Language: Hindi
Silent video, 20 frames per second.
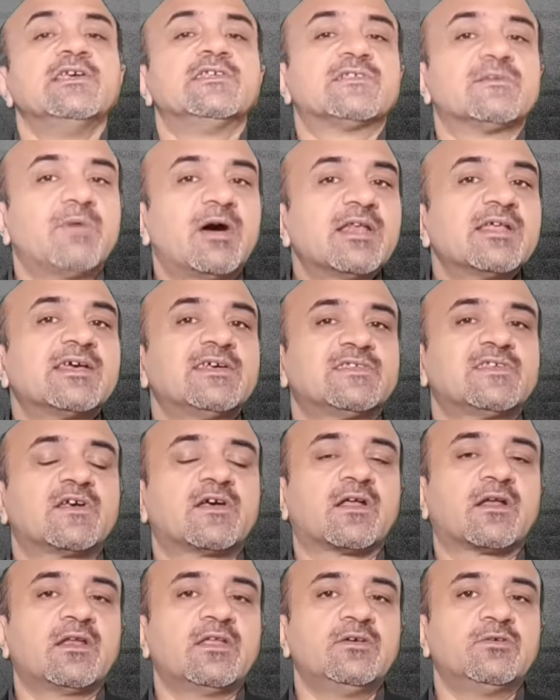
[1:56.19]
इस्तेमाल कैसे
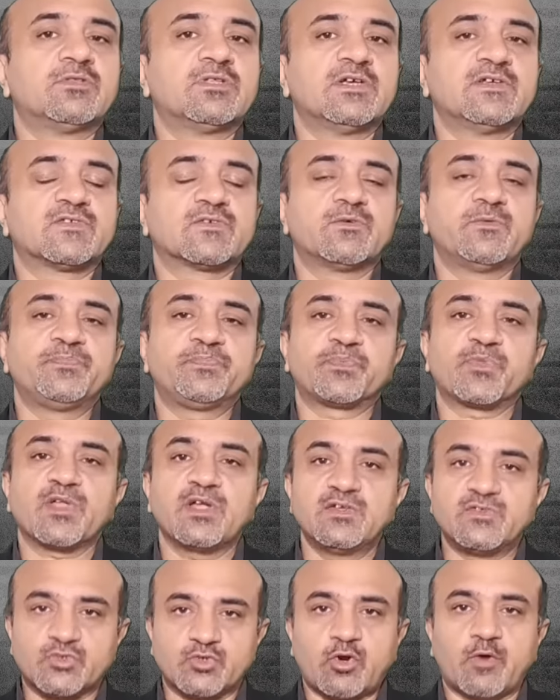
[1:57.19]
करनी होती है इसको
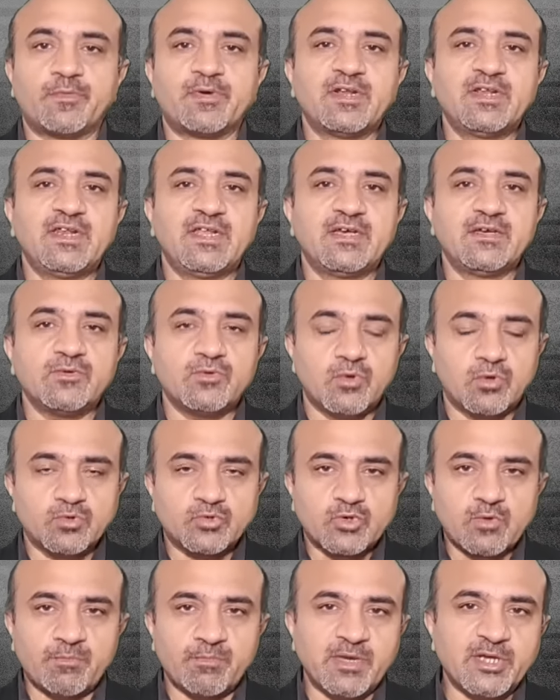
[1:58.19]
स्ट्रॉबेरी लें और
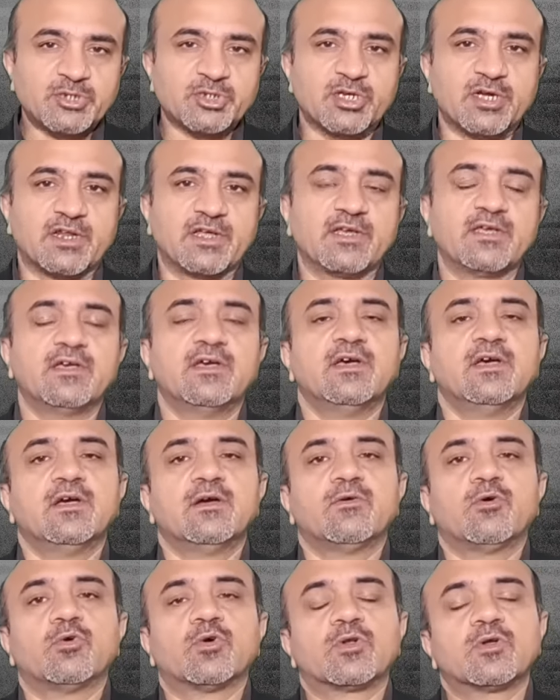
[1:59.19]
उसको मैश करें
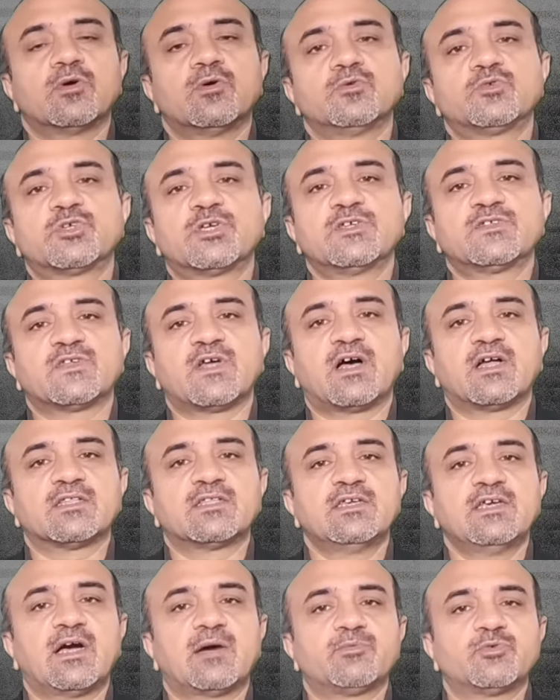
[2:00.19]
और उसके
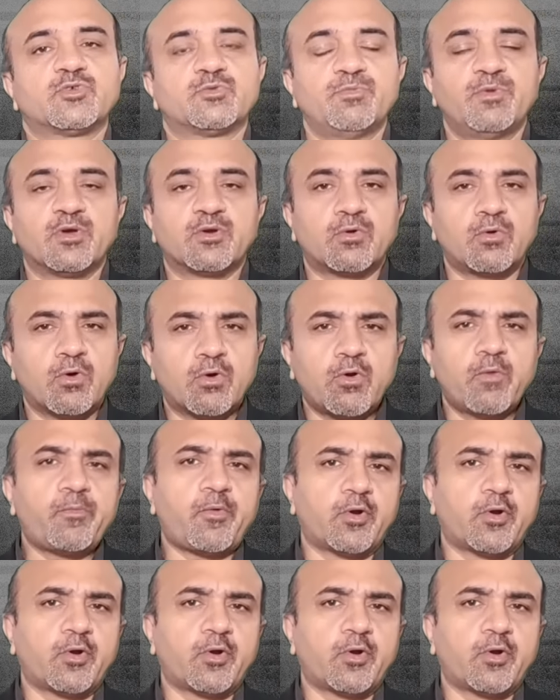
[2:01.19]
साथ ही आप उसमें कोको